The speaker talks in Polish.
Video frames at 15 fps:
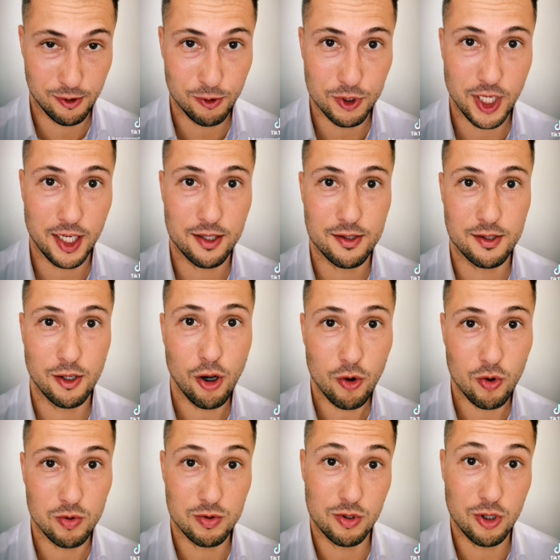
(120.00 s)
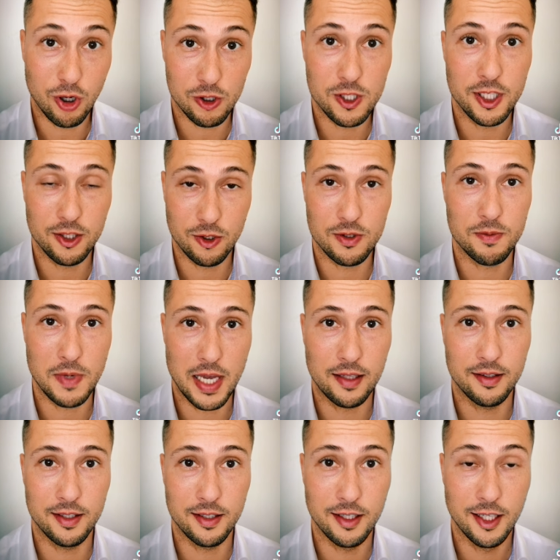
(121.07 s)
ludziach, są zdolne do
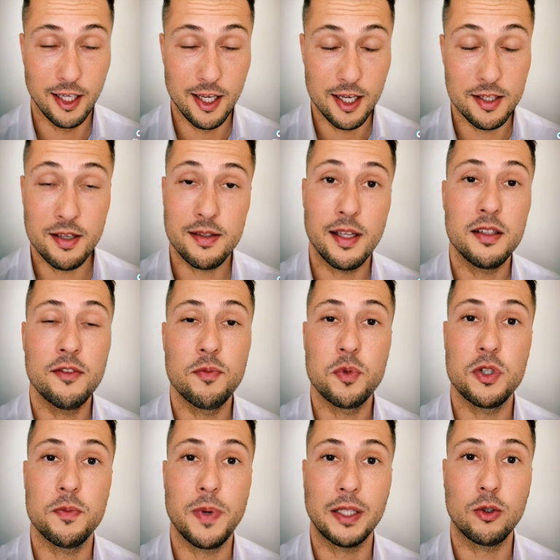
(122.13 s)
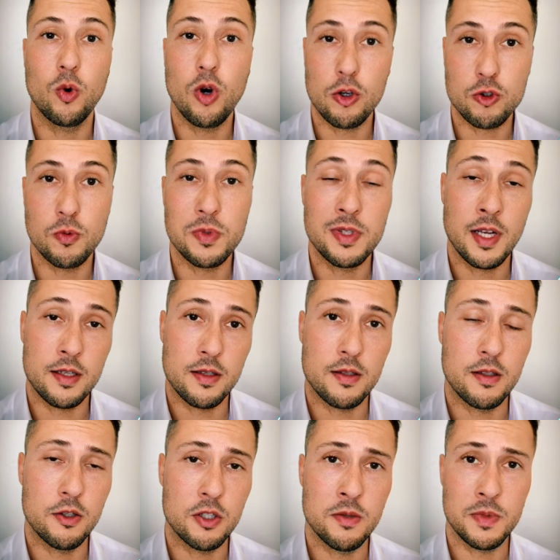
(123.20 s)
zmiany, niestety w przypadku osób z
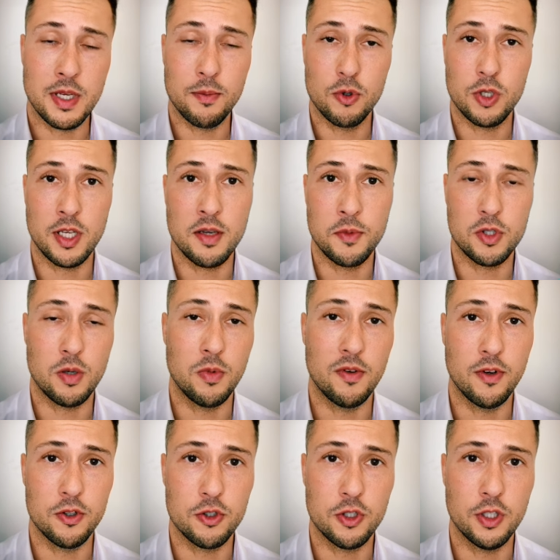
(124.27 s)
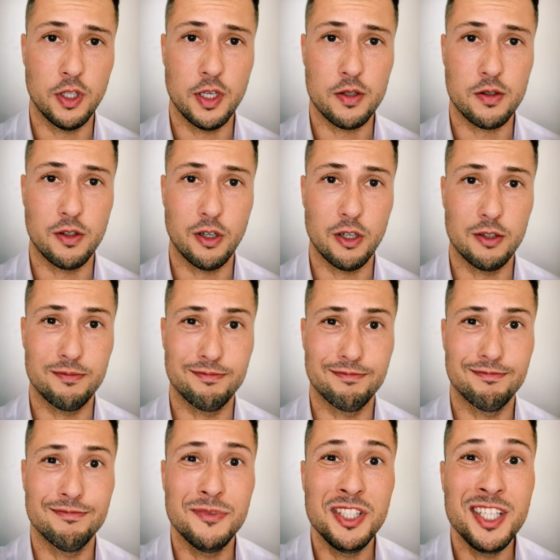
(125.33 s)
narcystycznym zaburzeniem osobowości jest to
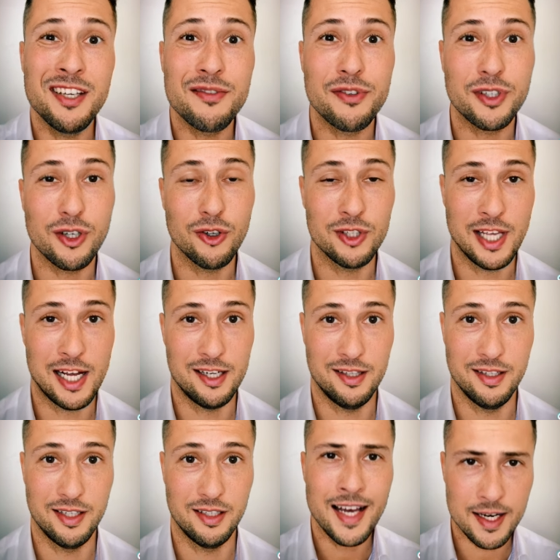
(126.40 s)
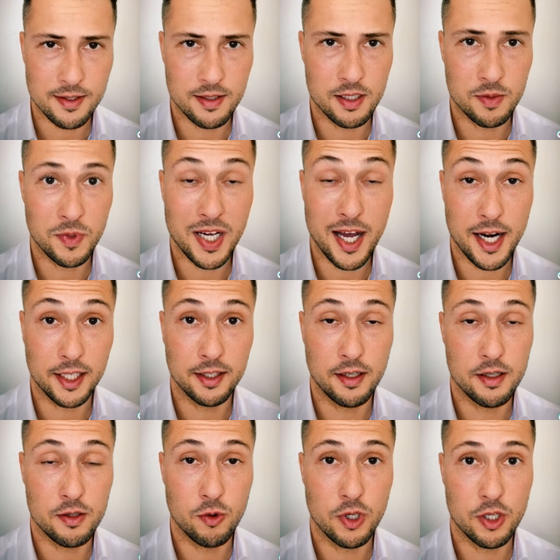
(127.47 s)
niewykonalne. Narcyzm
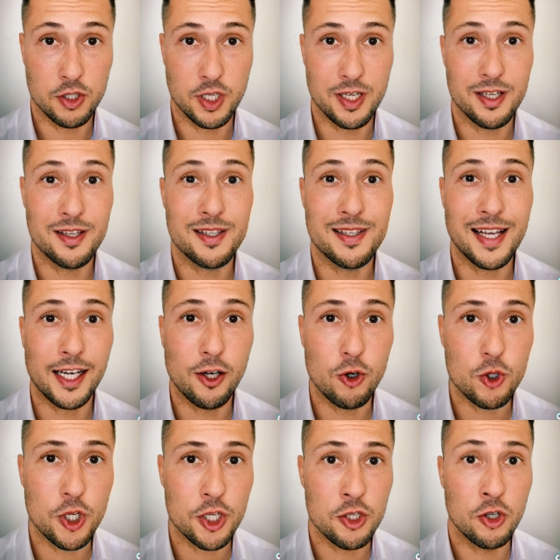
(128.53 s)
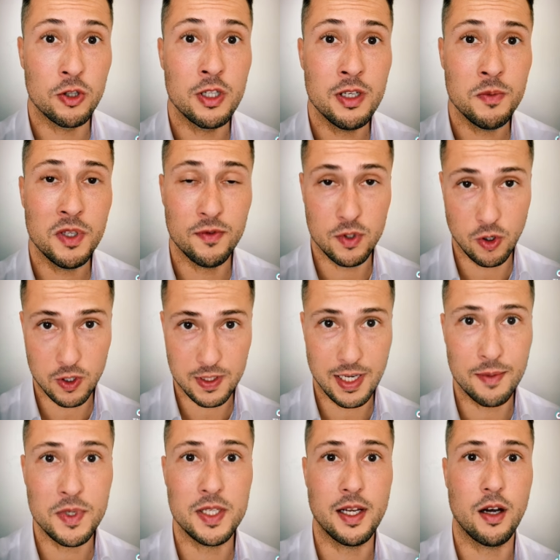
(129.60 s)
charakteryzuje się zakorzenionymi
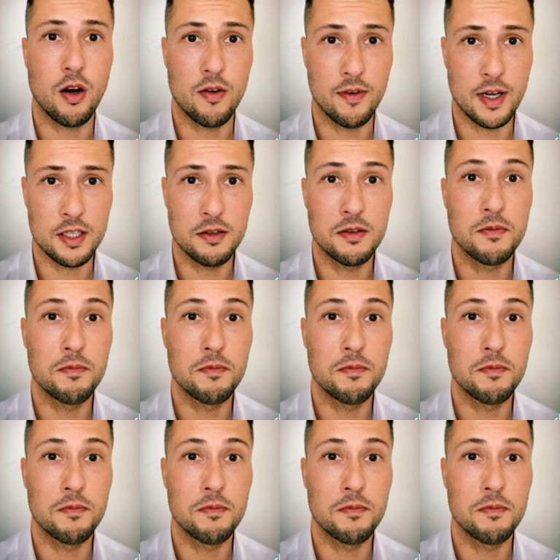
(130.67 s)
wzorcami zachowań,